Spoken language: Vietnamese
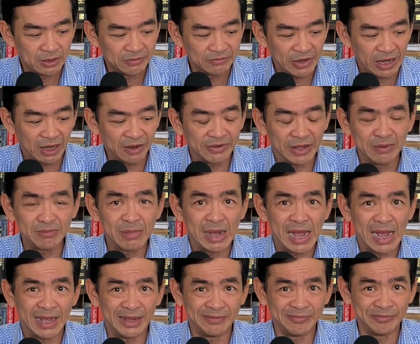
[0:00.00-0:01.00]
về cái việc
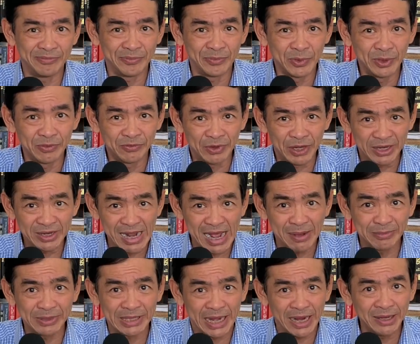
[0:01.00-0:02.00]
mà ừ, Việt
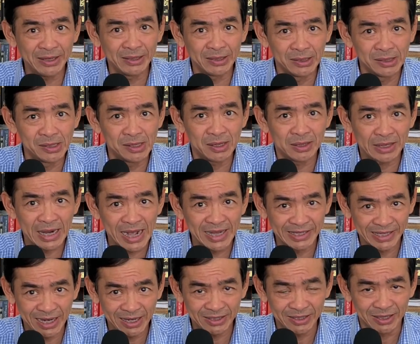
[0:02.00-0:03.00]
Nam sẽ đưa ra
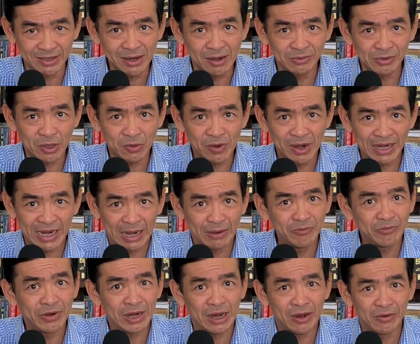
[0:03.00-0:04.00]
xét xử ông Châu Văn
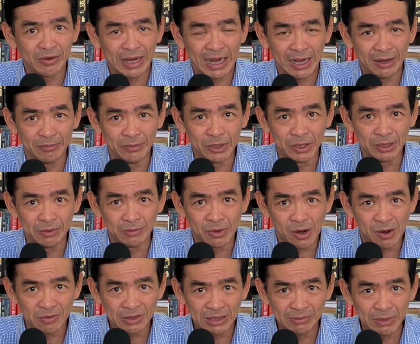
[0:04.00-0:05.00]
Khảm vào ngày
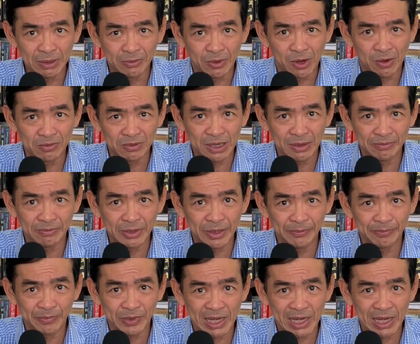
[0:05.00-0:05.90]
11 tháng 11 năm